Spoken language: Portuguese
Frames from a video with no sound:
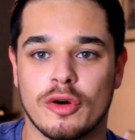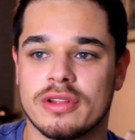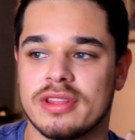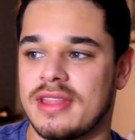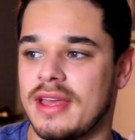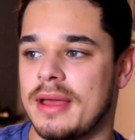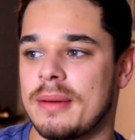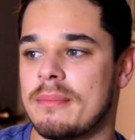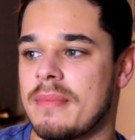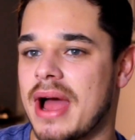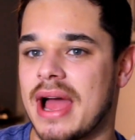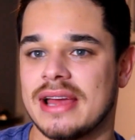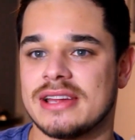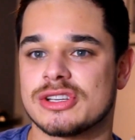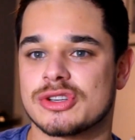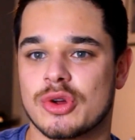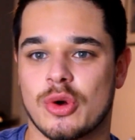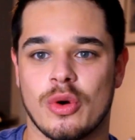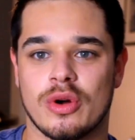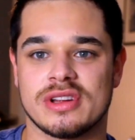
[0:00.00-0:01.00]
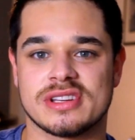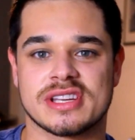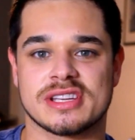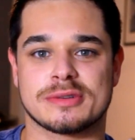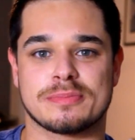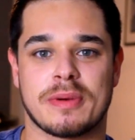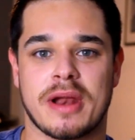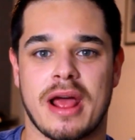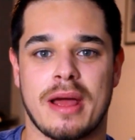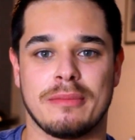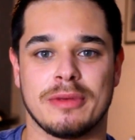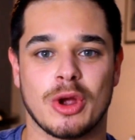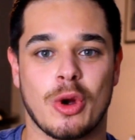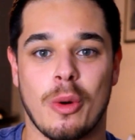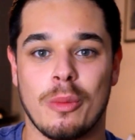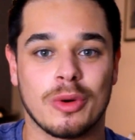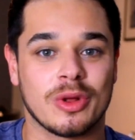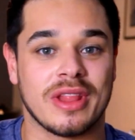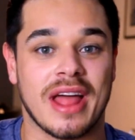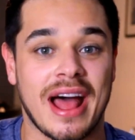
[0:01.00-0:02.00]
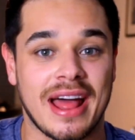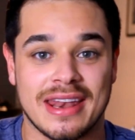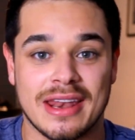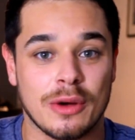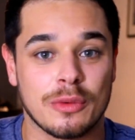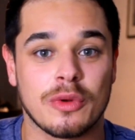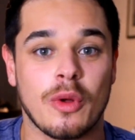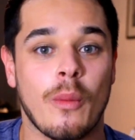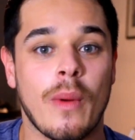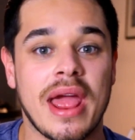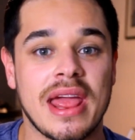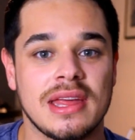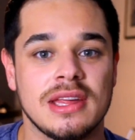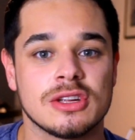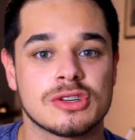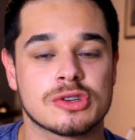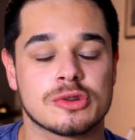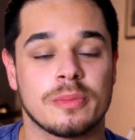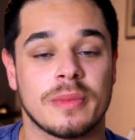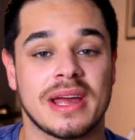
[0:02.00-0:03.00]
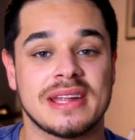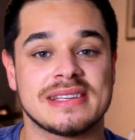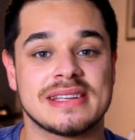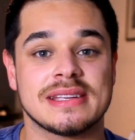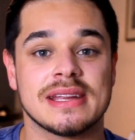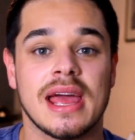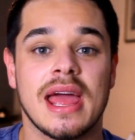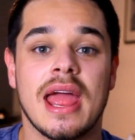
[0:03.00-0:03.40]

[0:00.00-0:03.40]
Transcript: ter mais coisas para me incomodar, não, não é isso, mas